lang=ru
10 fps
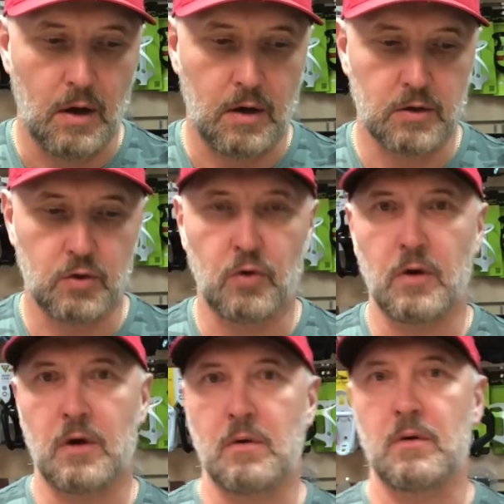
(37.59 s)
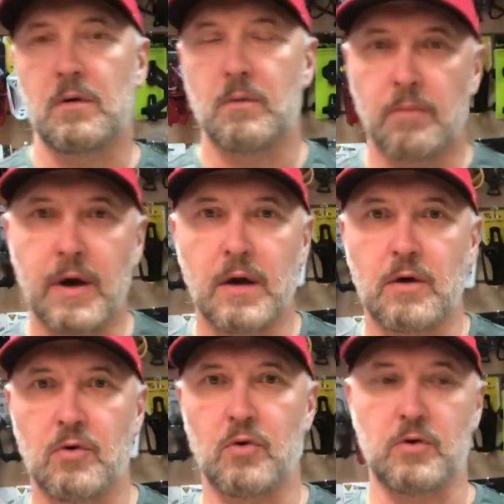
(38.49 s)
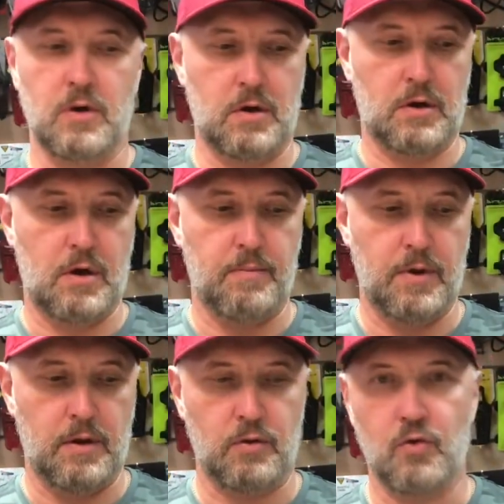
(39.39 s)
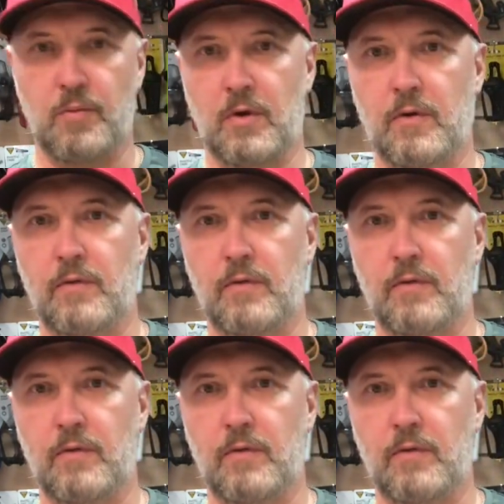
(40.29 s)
Solog Bike Holder от компании Topic.